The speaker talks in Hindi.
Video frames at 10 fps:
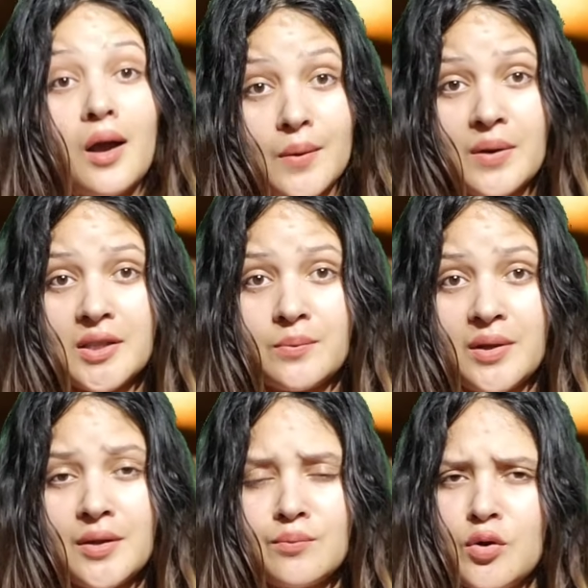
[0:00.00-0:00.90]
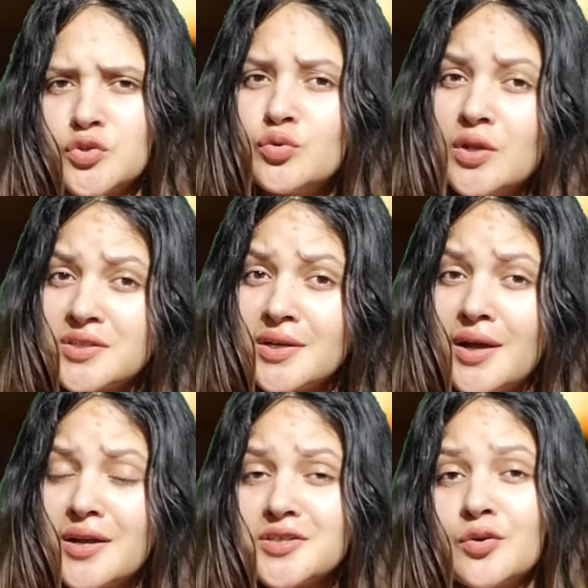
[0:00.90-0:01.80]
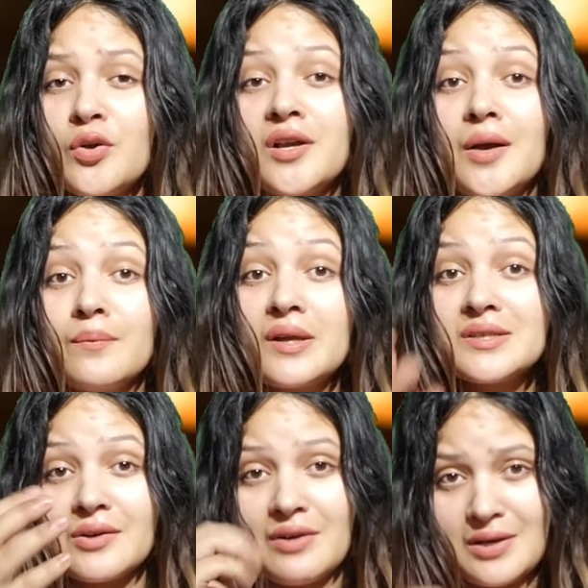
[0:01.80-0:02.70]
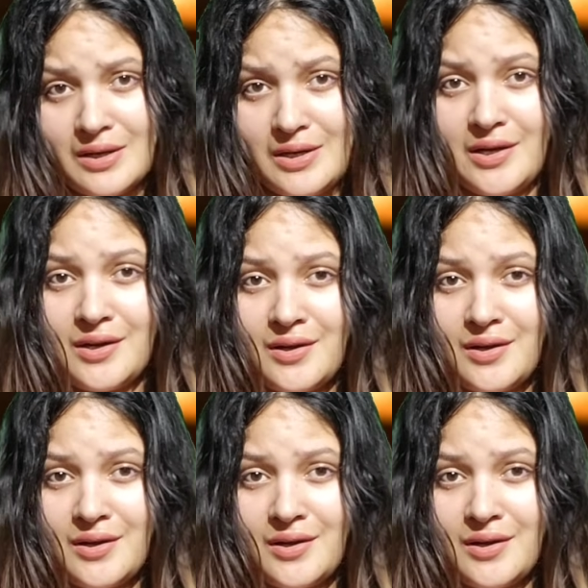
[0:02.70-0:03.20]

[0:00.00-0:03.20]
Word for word: आम आदमी मौजूदा सरकार से कोई गंभीर सवाल कर ले